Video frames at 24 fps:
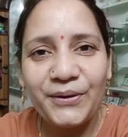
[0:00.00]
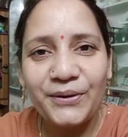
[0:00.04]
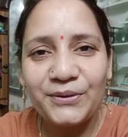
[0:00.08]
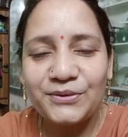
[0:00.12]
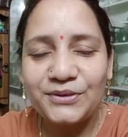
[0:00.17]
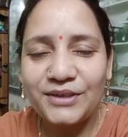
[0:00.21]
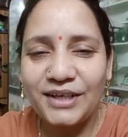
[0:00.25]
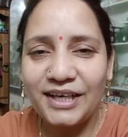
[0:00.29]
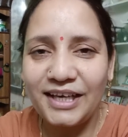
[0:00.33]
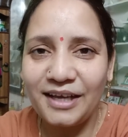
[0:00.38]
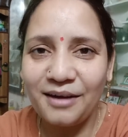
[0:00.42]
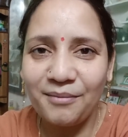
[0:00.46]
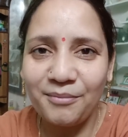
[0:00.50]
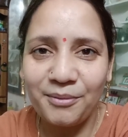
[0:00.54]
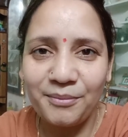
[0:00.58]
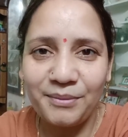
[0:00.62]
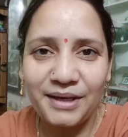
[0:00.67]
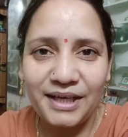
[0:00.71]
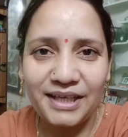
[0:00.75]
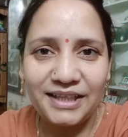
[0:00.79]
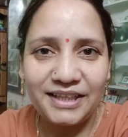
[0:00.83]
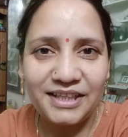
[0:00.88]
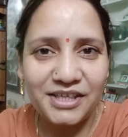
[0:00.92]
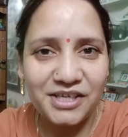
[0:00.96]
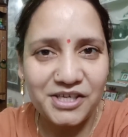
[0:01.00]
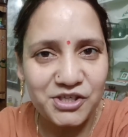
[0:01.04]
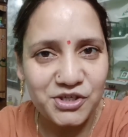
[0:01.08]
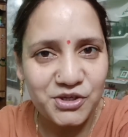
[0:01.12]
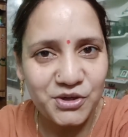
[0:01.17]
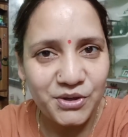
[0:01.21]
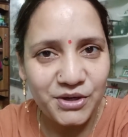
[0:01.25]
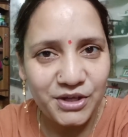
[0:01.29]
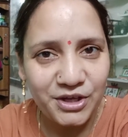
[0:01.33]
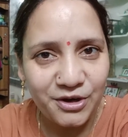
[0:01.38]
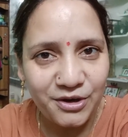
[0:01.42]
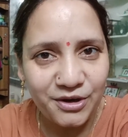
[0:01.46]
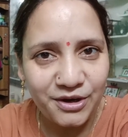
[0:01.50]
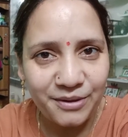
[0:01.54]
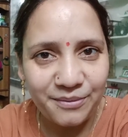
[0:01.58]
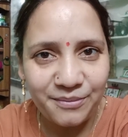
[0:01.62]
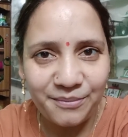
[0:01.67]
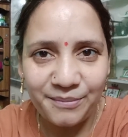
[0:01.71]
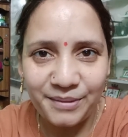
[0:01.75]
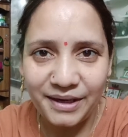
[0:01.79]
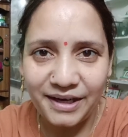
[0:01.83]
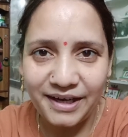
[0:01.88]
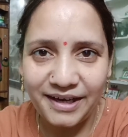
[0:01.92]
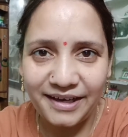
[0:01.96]
और उसके लिए हमने बनाई थी कचौड़ी
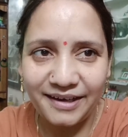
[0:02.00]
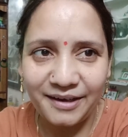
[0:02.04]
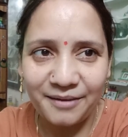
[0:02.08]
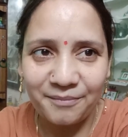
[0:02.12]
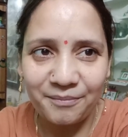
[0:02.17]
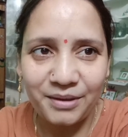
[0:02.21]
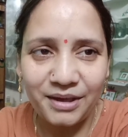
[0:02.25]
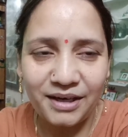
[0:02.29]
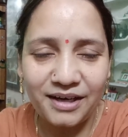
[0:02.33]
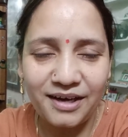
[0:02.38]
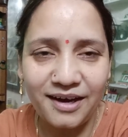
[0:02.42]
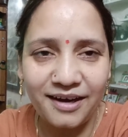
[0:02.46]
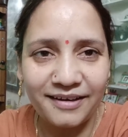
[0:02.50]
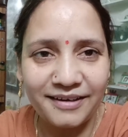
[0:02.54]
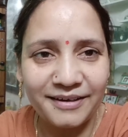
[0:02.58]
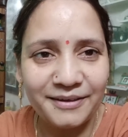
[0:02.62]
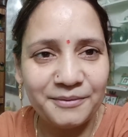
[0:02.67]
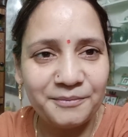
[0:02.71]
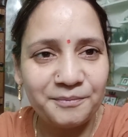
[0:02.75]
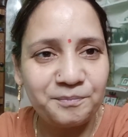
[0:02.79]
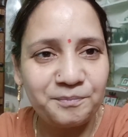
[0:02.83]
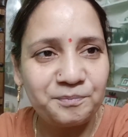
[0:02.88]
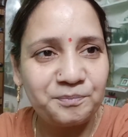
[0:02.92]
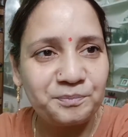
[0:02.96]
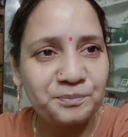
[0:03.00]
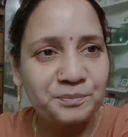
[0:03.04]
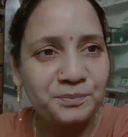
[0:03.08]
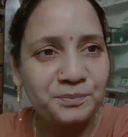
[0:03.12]
और अब हम बना रहे हैं अपना खाना